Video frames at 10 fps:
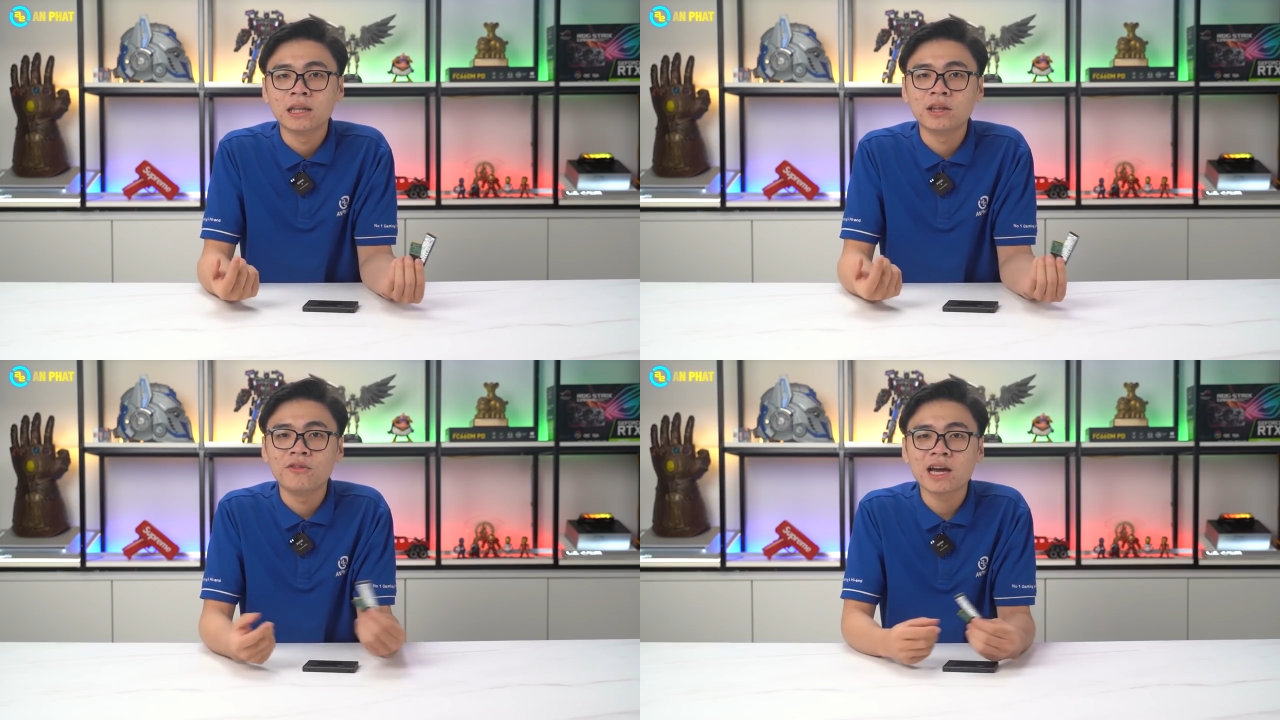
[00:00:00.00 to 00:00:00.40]

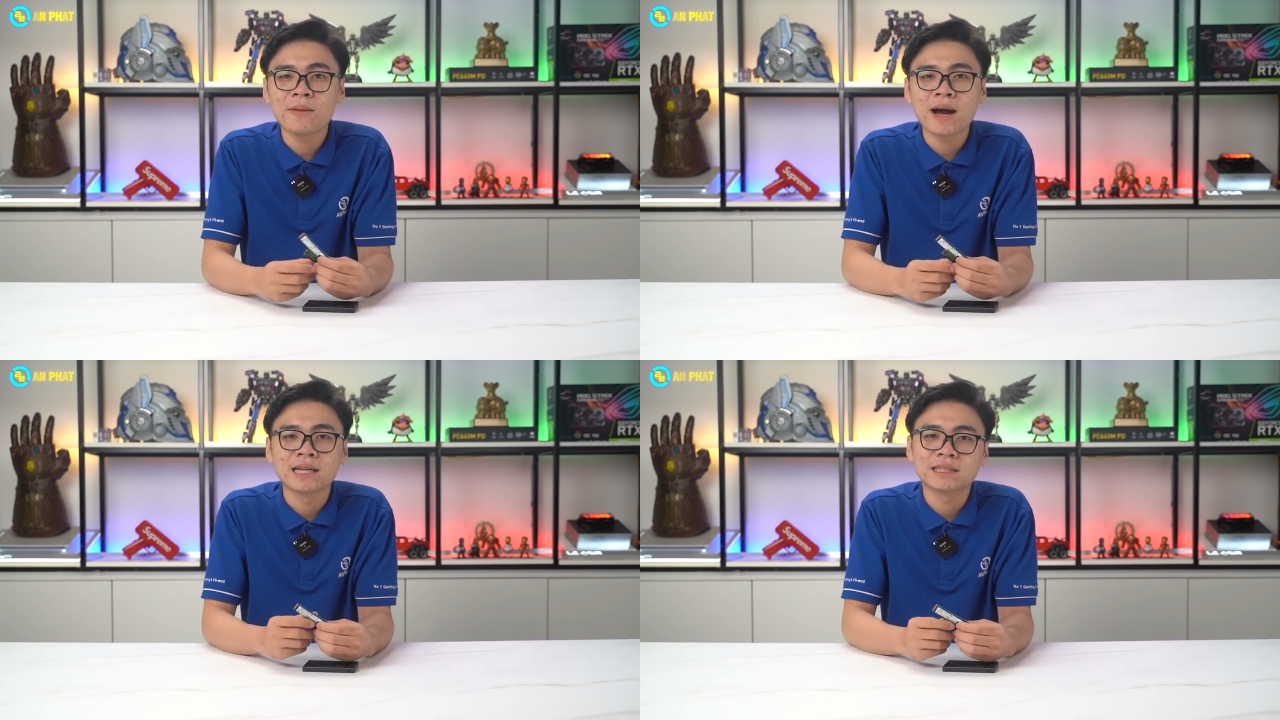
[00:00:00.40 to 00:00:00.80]
Thì về
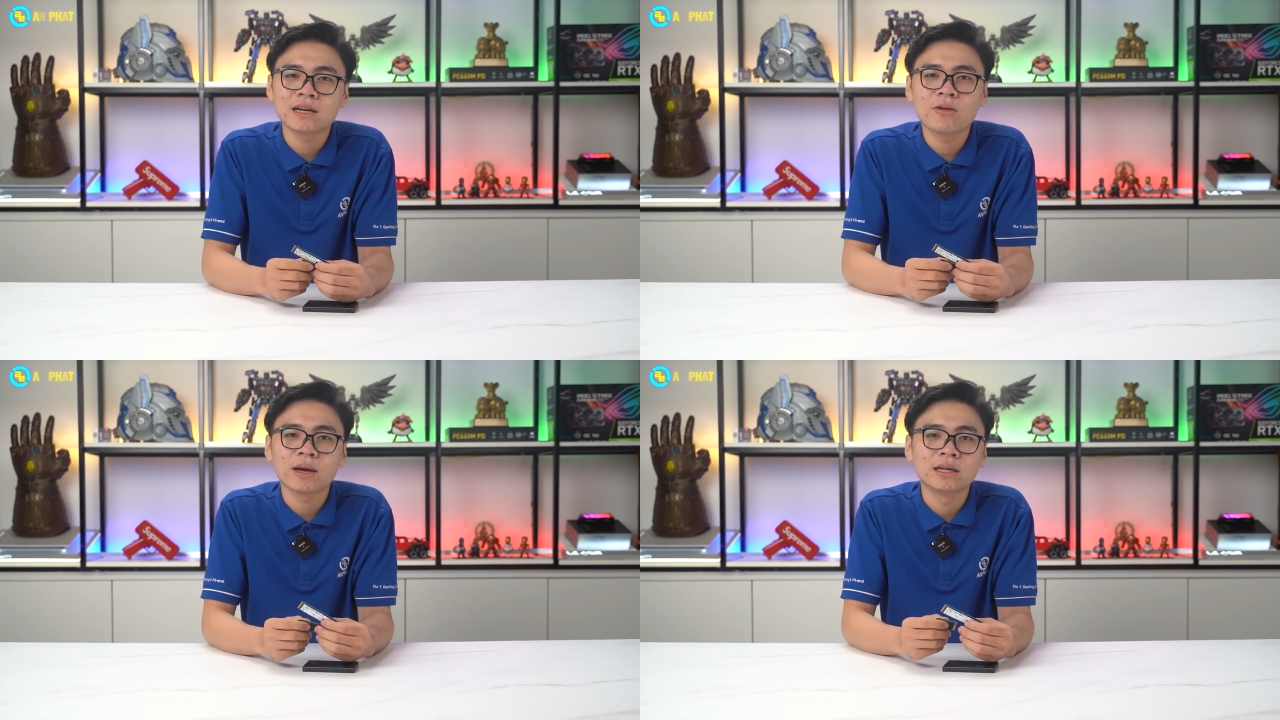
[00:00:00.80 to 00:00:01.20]
các bạn
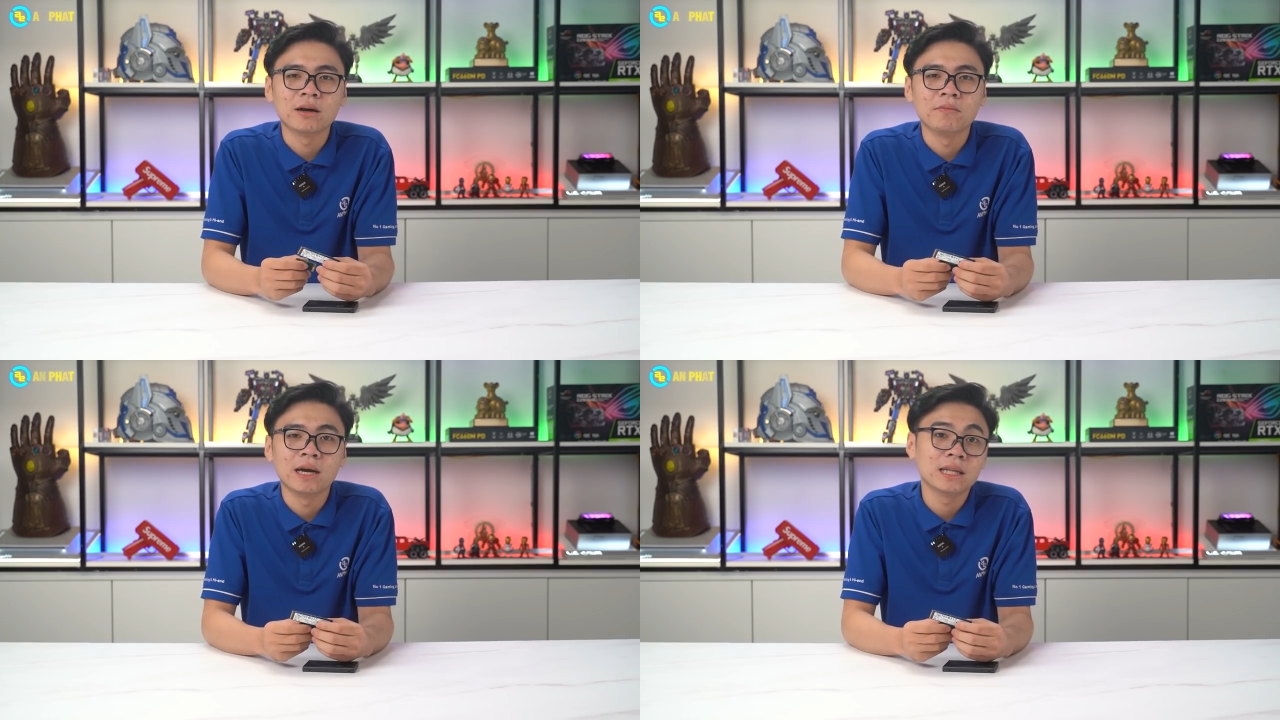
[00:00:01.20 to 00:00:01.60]
sẽ không ảnh
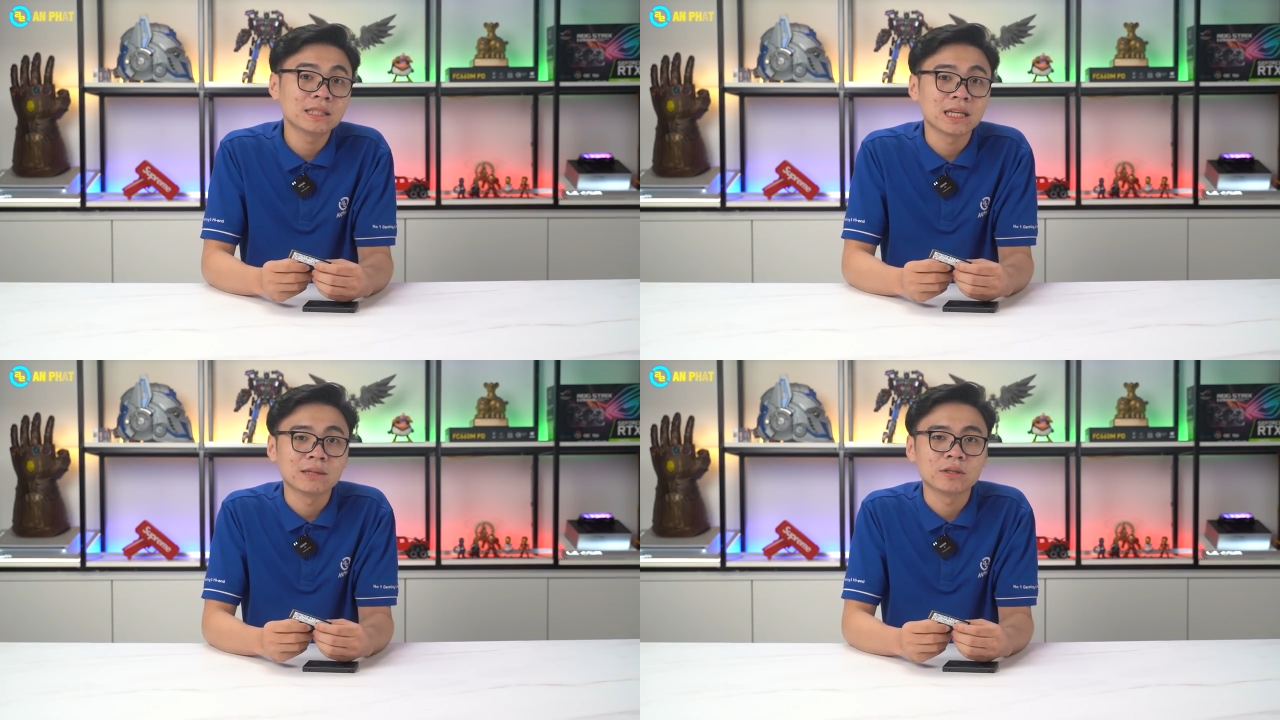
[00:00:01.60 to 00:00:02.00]
hưởng mấy
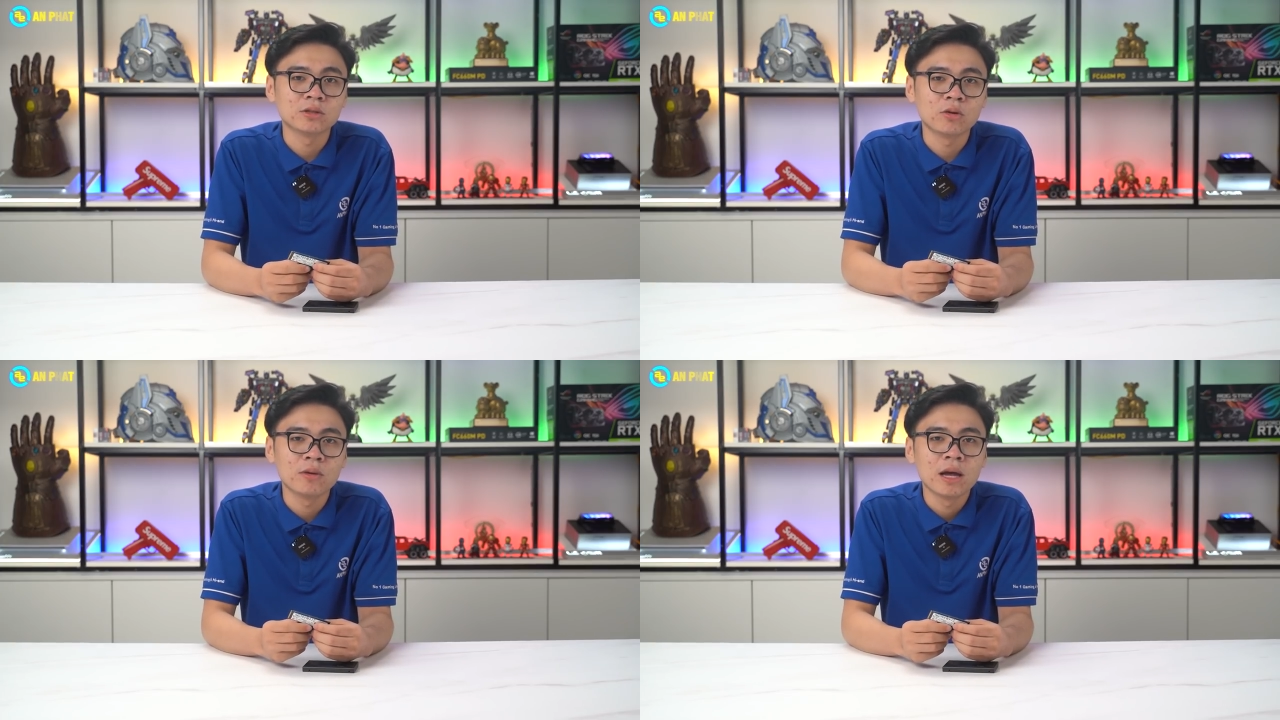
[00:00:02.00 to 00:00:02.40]
đến trải nghiệm
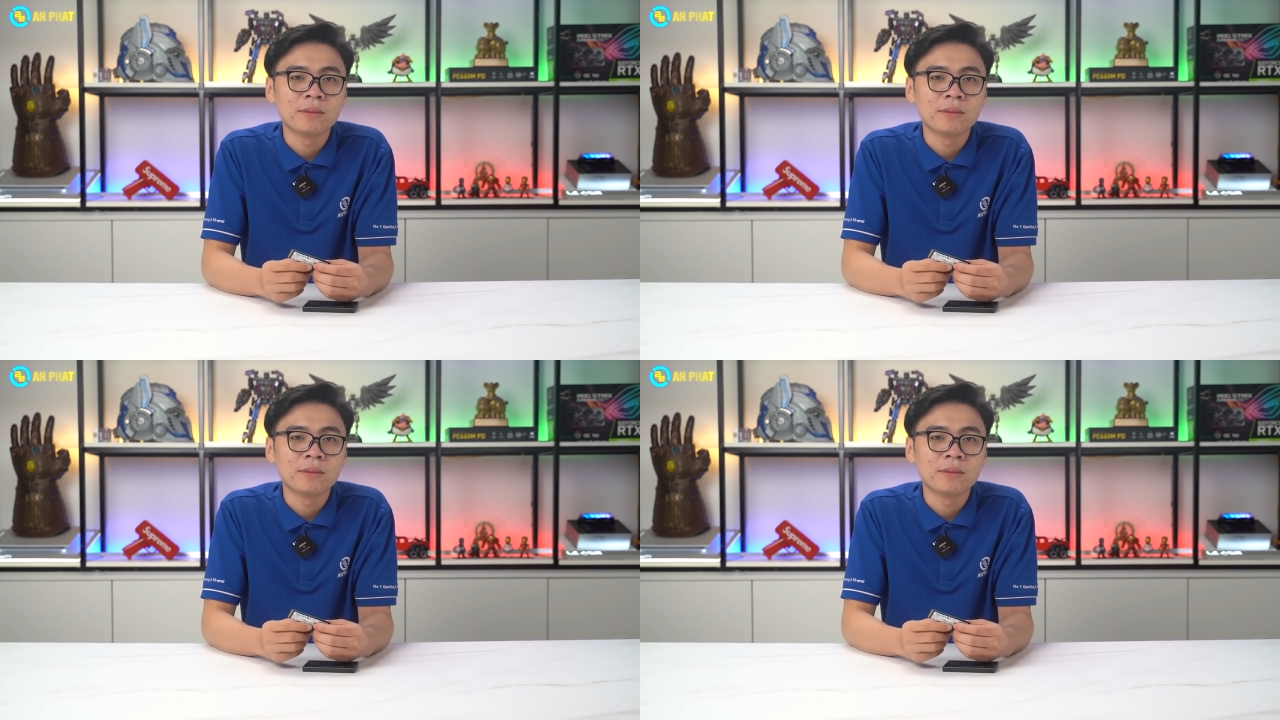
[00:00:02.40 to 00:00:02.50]
sử dụng,